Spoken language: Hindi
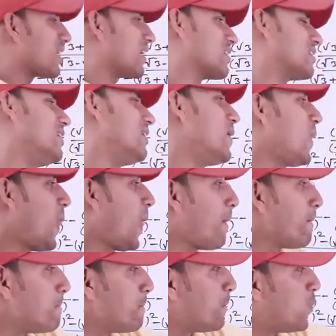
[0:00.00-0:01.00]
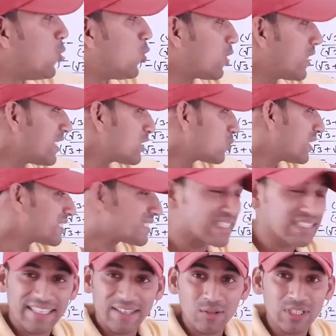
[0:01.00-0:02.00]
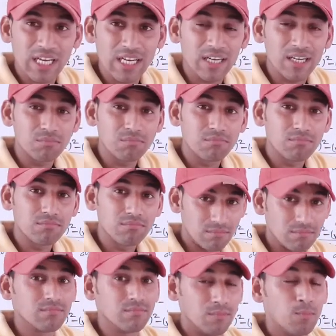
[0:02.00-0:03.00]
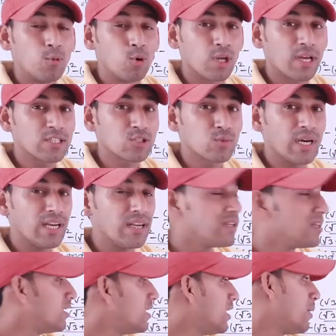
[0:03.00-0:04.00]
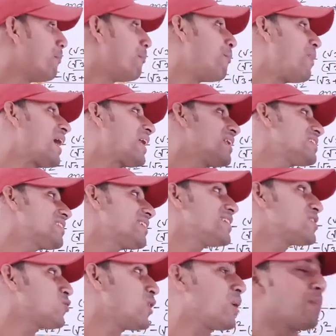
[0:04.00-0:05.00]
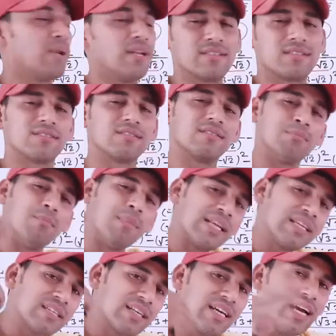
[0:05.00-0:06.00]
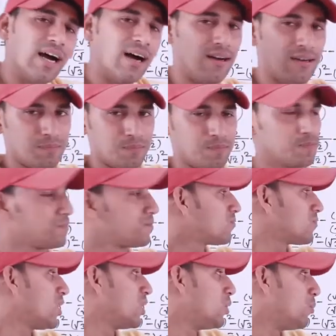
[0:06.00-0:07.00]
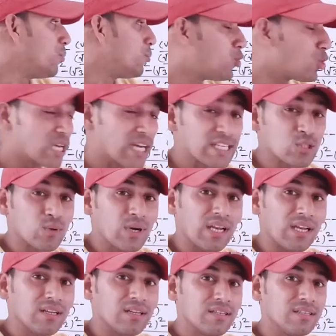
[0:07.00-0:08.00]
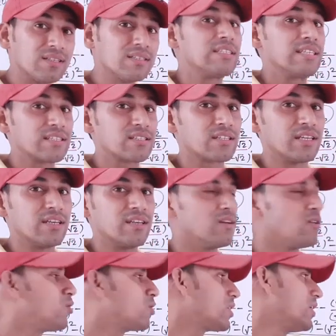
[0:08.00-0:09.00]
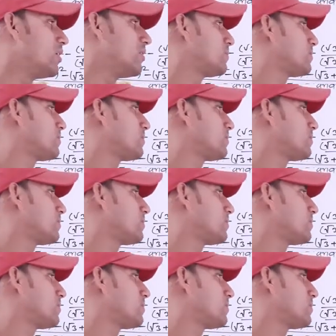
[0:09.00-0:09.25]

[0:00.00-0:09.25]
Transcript: करते हैं फोर का स्क्वायर सिक्सटीन हो जाएगा फोर का स्क्वायर माइनस का स्क्वायर प्लस माइनस गया फोर का स्क्वायर सिक्सटीन ओके